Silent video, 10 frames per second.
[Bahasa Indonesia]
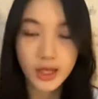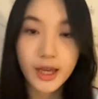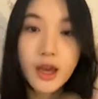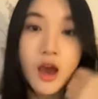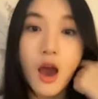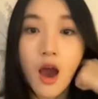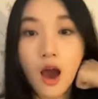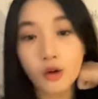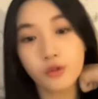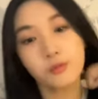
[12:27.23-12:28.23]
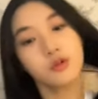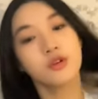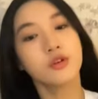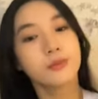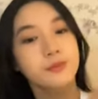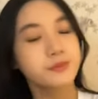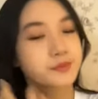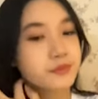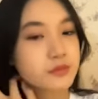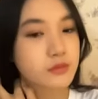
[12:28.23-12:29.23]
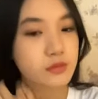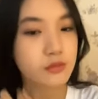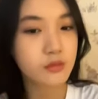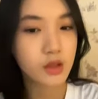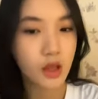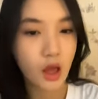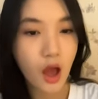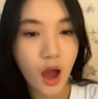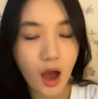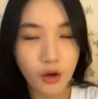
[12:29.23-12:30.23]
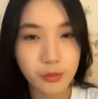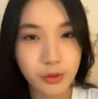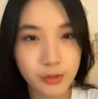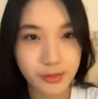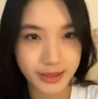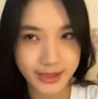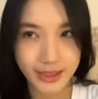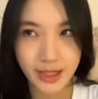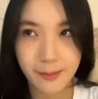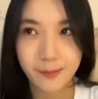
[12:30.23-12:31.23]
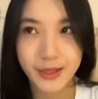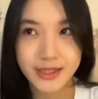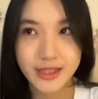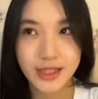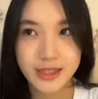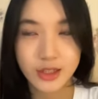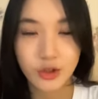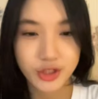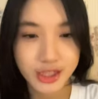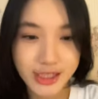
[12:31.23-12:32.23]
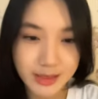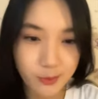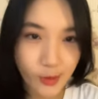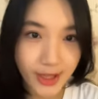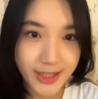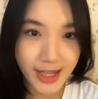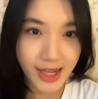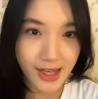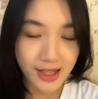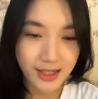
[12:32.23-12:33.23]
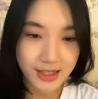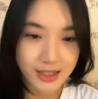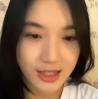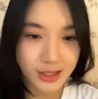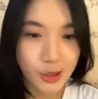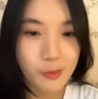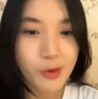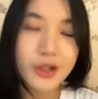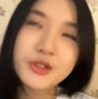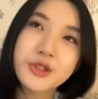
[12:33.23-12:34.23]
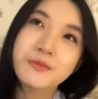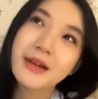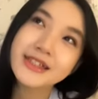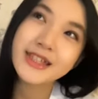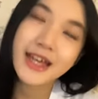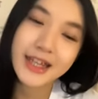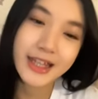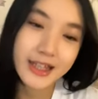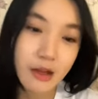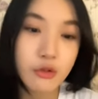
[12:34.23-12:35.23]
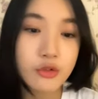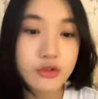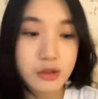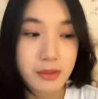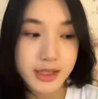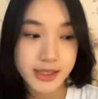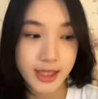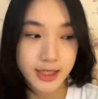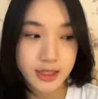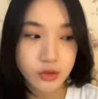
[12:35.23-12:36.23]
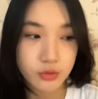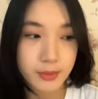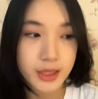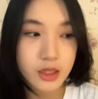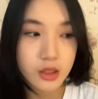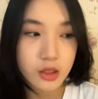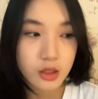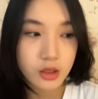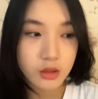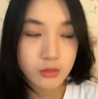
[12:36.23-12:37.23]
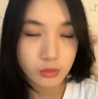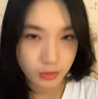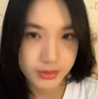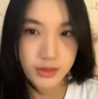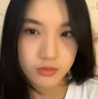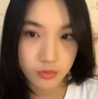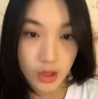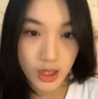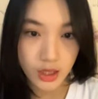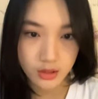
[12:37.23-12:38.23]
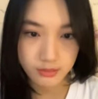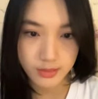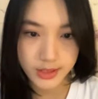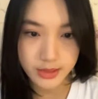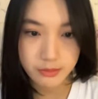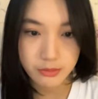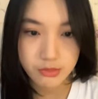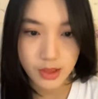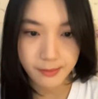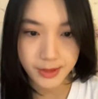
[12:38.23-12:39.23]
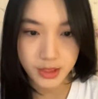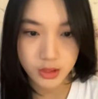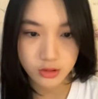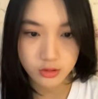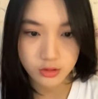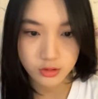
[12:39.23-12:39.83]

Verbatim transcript: eh aku belum aku belum bacain apresiasi Yoshi semuanya nanti aku mau lanjut bacain aku udah bacain cuman belum semua masih beberapa gitu